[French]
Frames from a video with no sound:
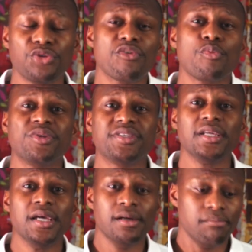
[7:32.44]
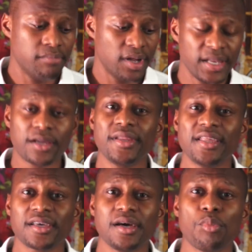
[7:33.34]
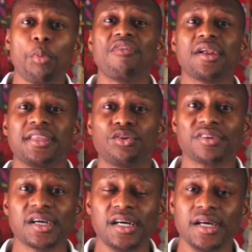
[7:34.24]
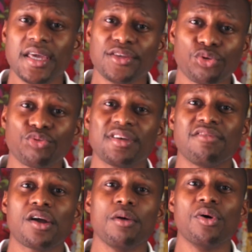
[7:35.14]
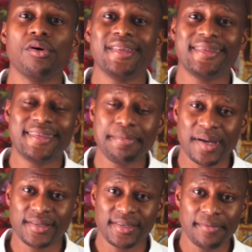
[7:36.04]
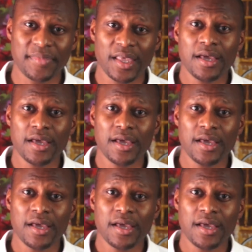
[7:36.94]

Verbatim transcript: Et je veux que vous puissiez les connaître pour pouvoir les découvrir et surtout savoir comment les dépasser.